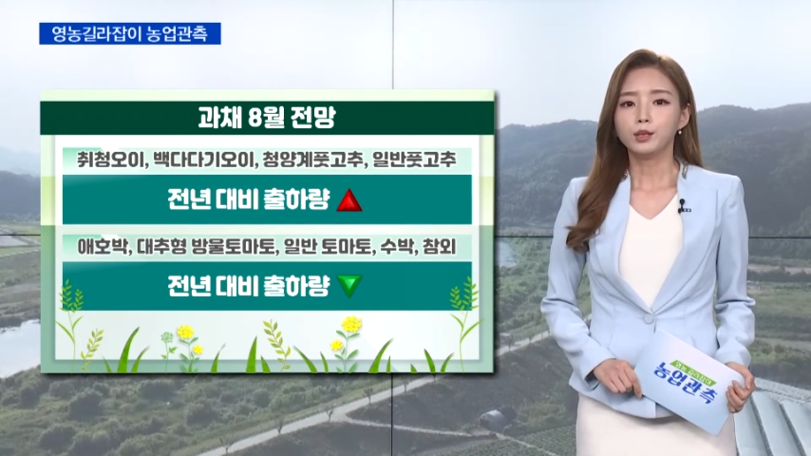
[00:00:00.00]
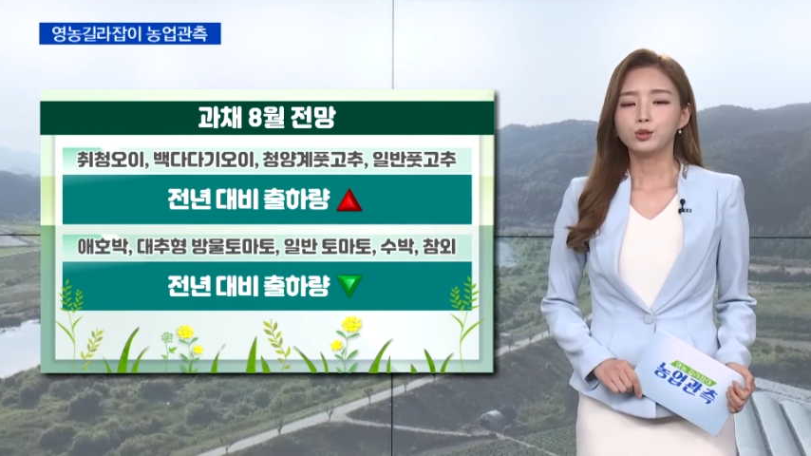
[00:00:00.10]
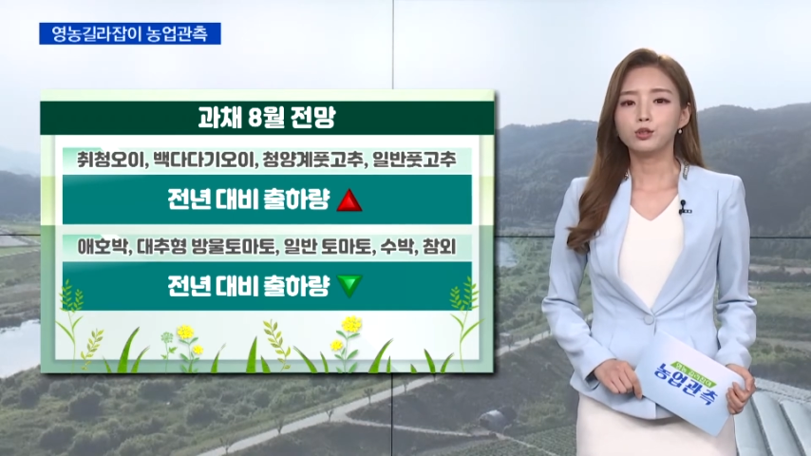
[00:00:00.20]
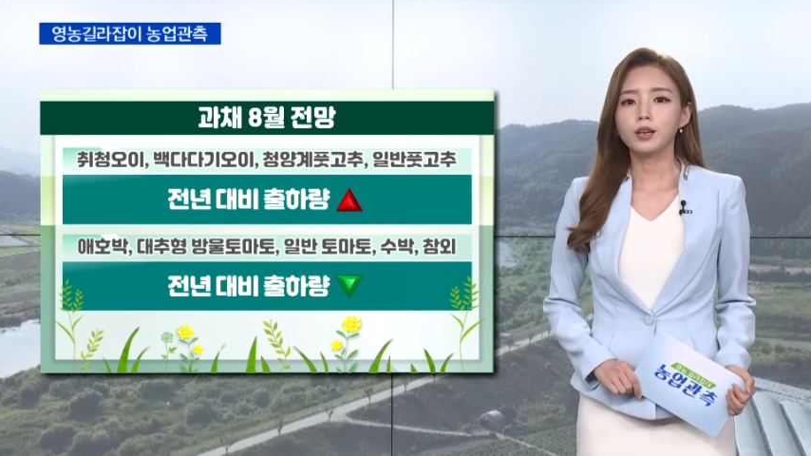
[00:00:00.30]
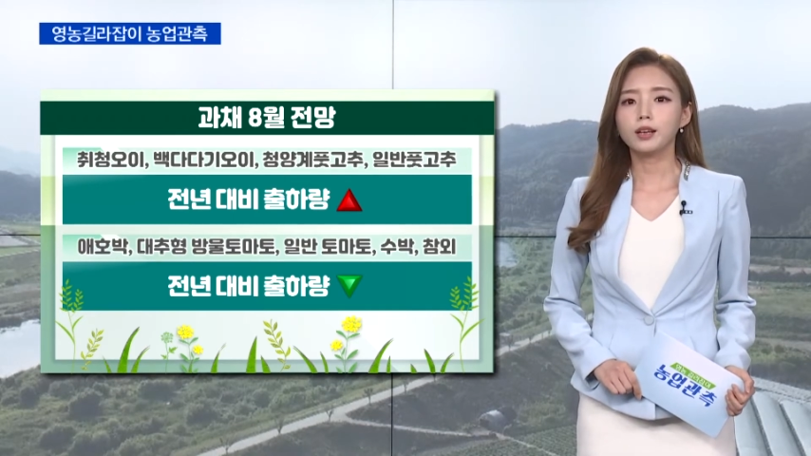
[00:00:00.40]

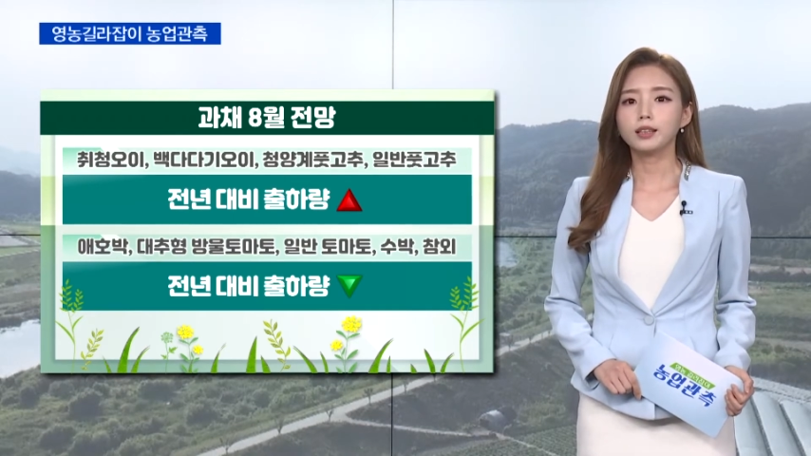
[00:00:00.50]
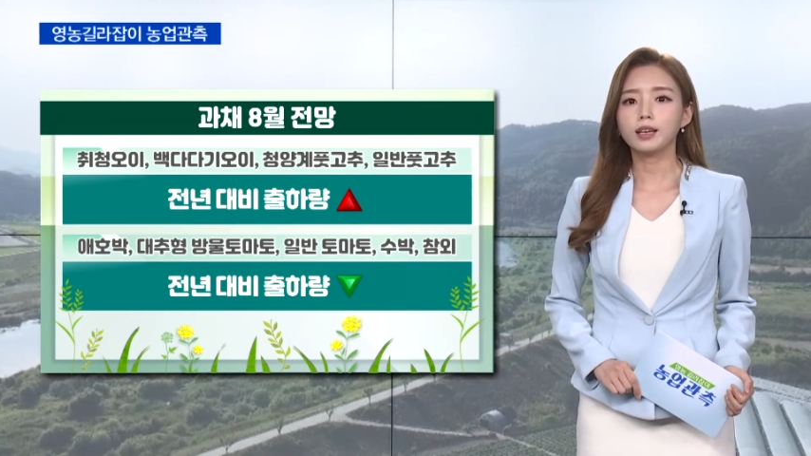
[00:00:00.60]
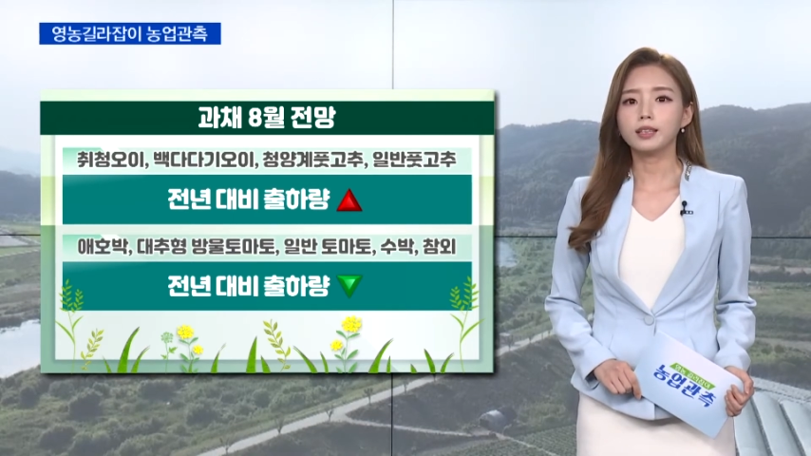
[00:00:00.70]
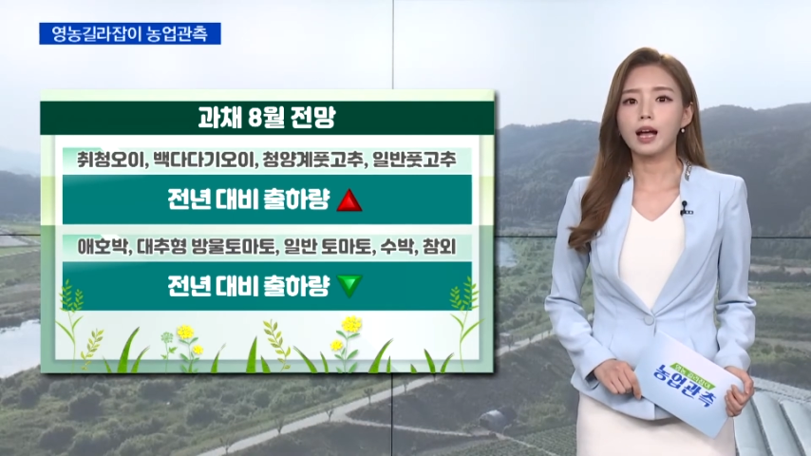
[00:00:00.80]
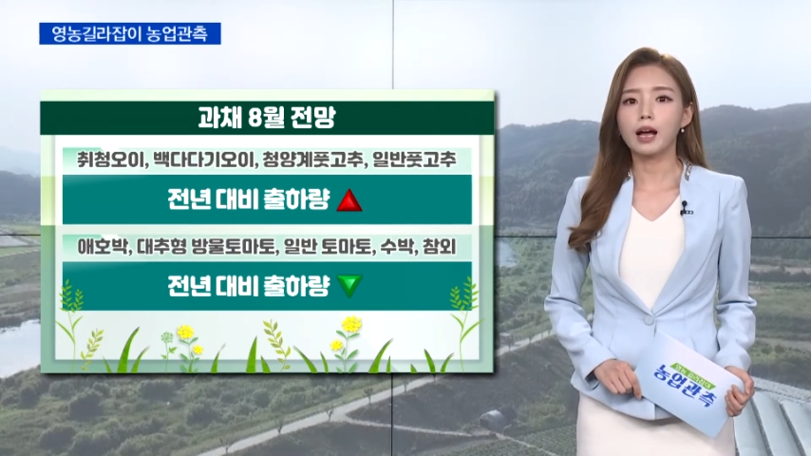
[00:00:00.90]
출하량에
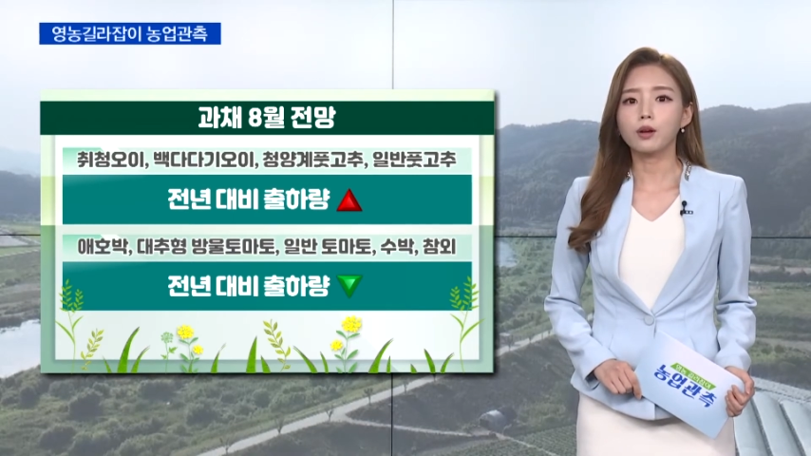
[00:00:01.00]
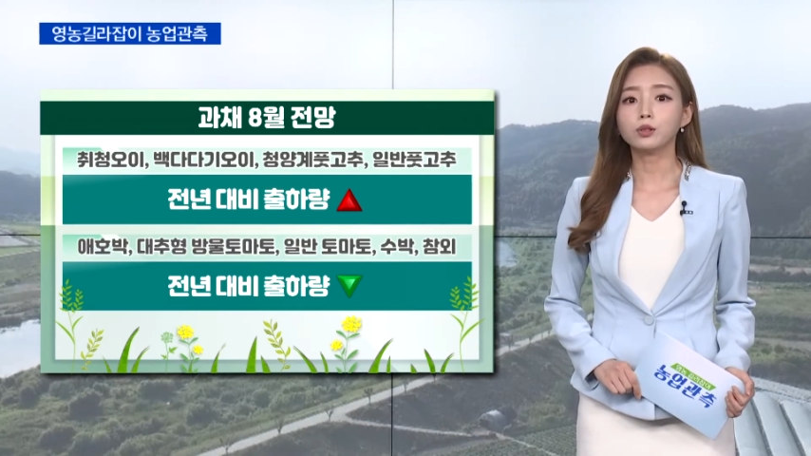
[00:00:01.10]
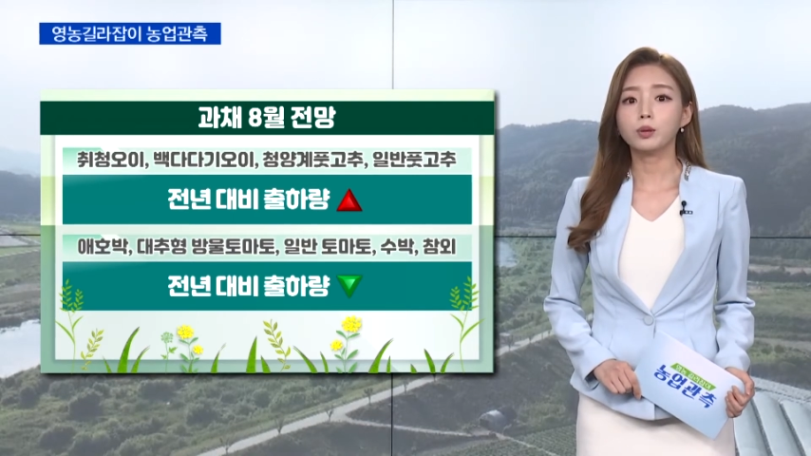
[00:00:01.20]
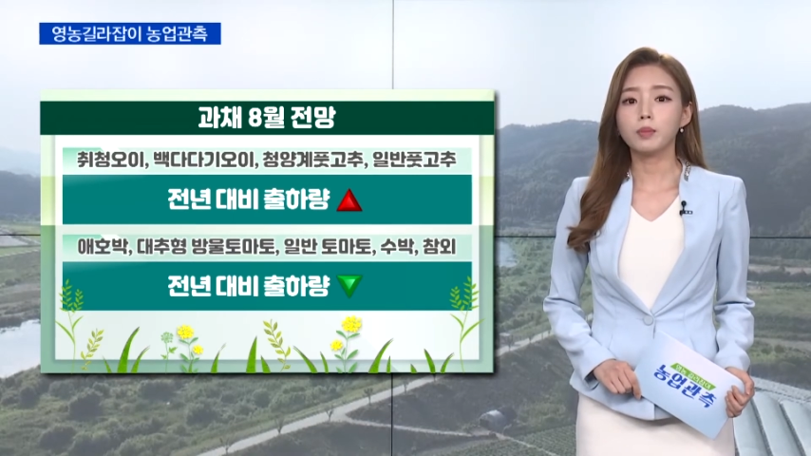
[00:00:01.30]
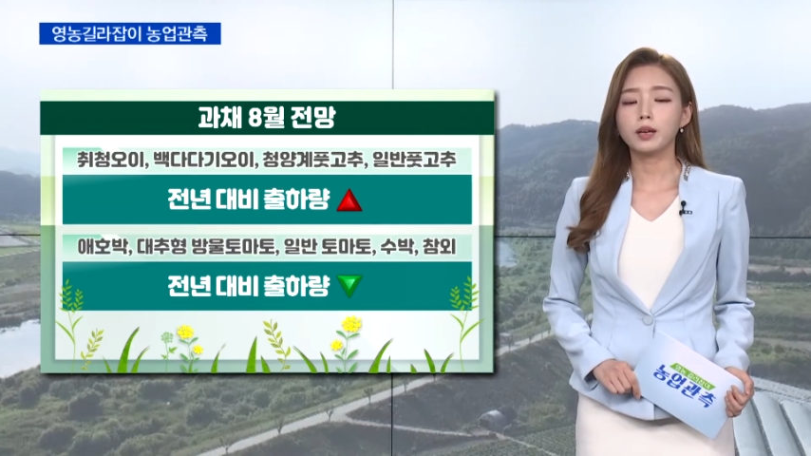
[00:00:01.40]
따른 가격
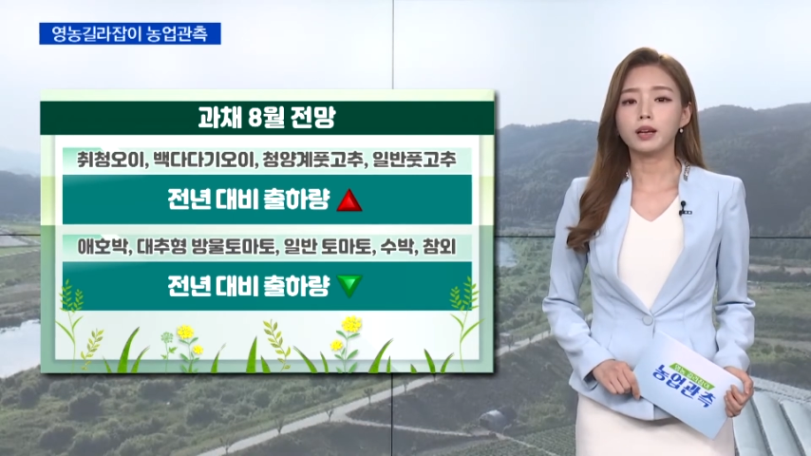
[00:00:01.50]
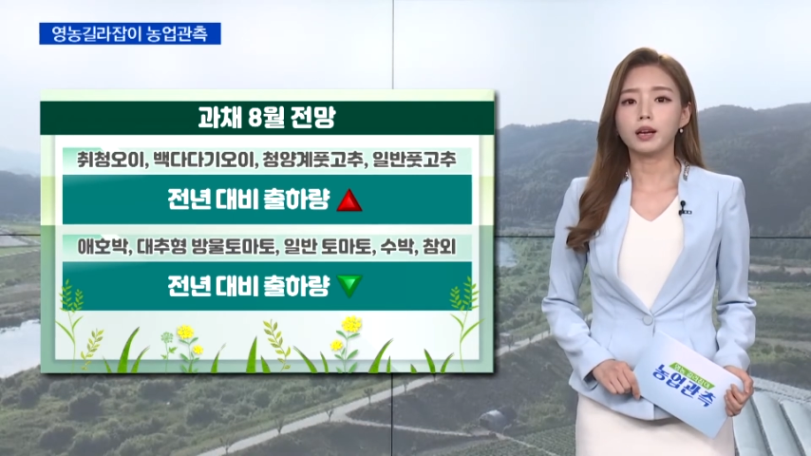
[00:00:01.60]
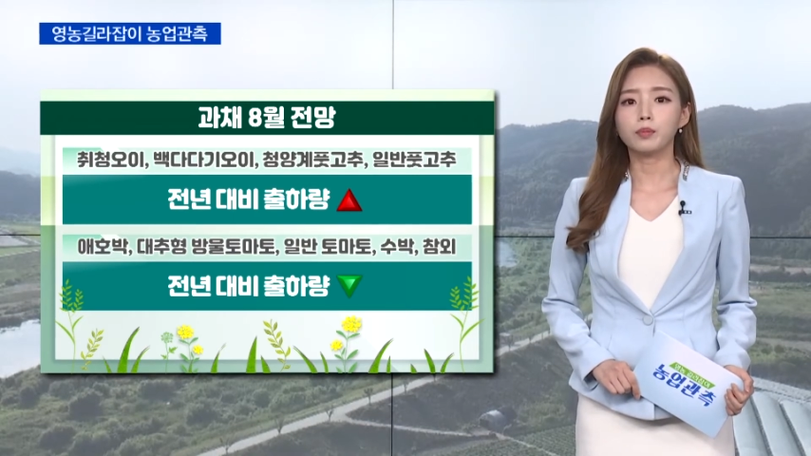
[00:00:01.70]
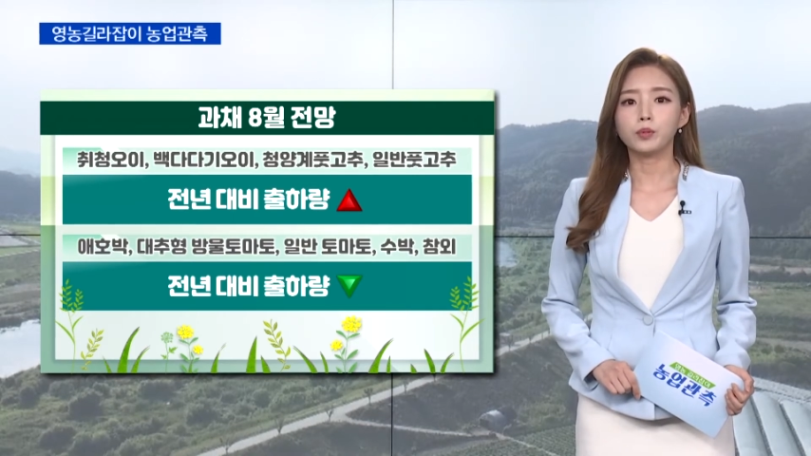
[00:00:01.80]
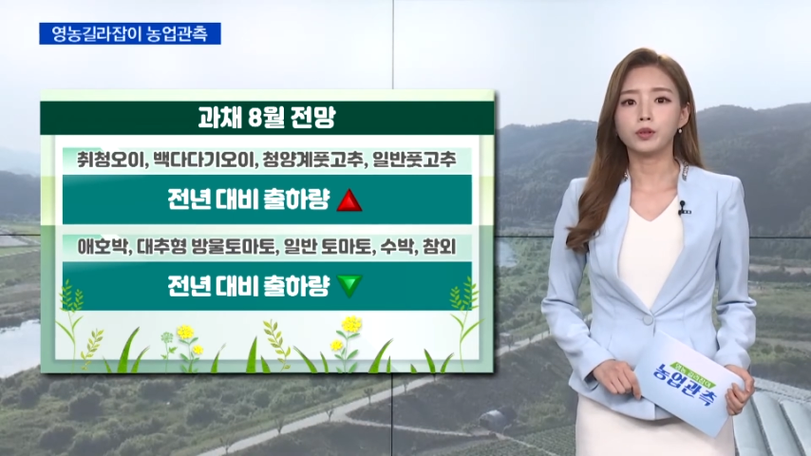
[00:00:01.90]
전망을
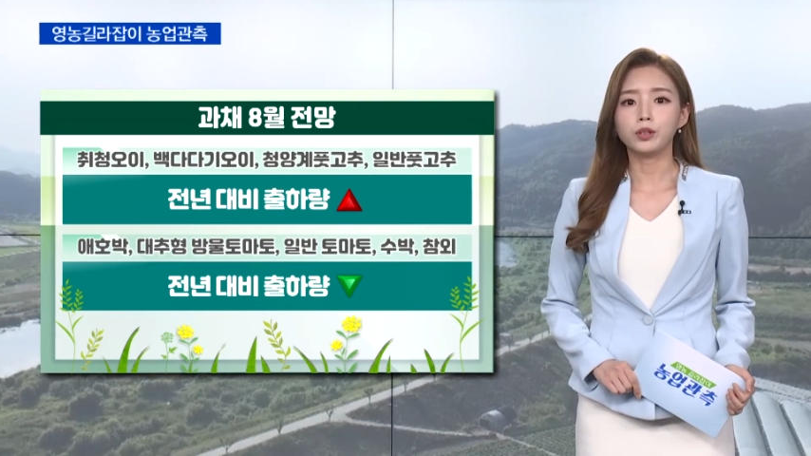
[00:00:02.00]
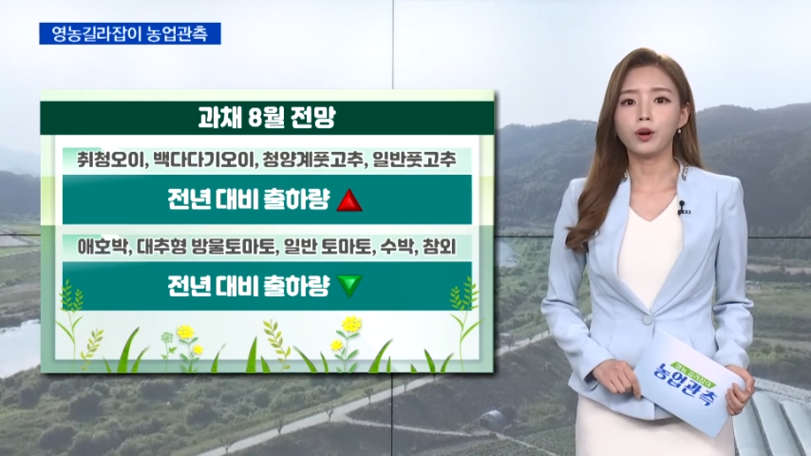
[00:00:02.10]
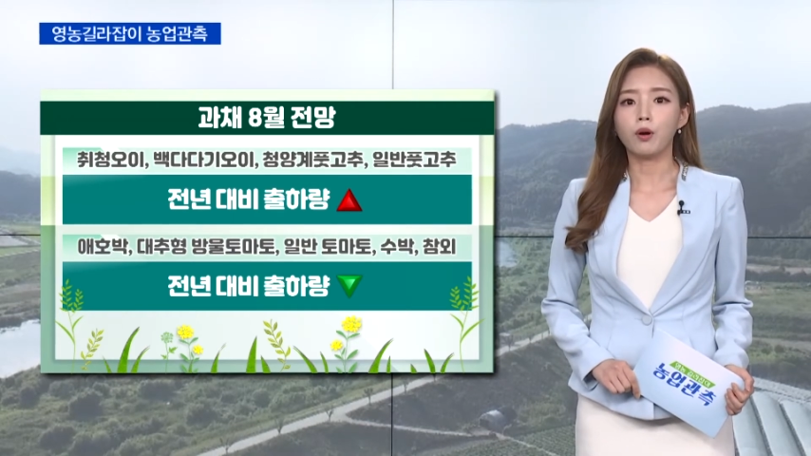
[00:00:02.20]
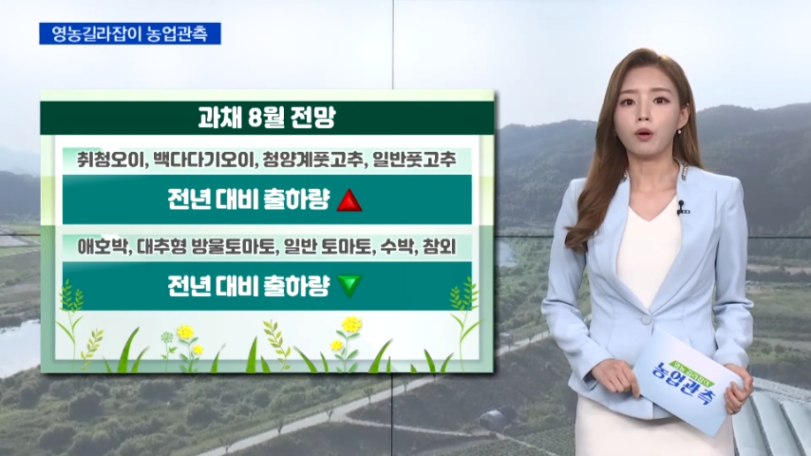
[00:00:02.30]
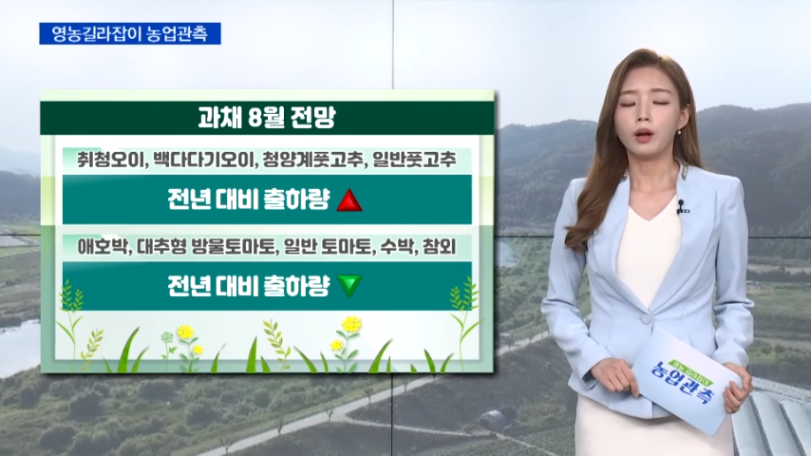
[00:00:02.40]

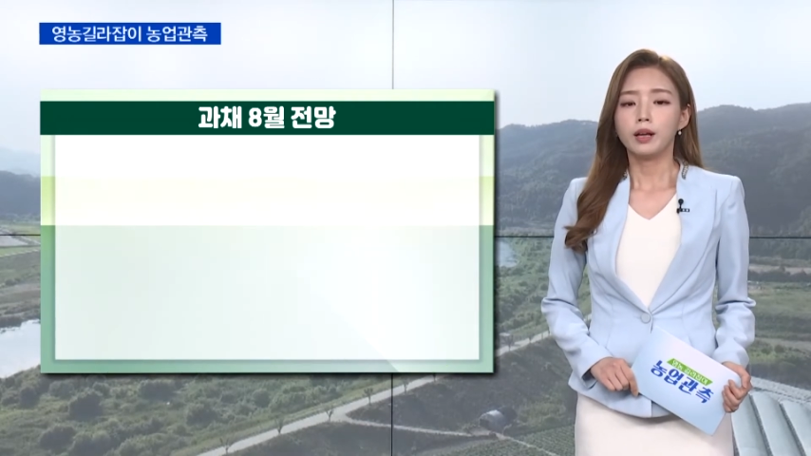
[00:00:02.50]
알아보면요.